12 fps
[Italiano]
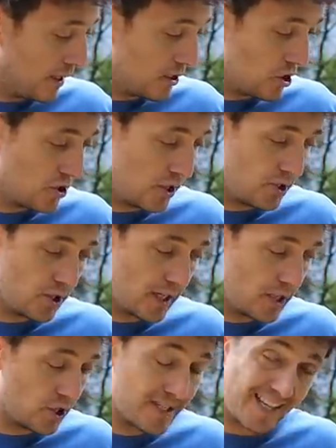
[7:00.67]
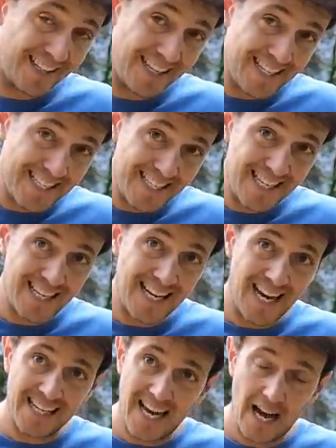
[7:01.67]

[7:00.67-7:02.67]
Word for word: c'è gente che c'è stata in Siria, in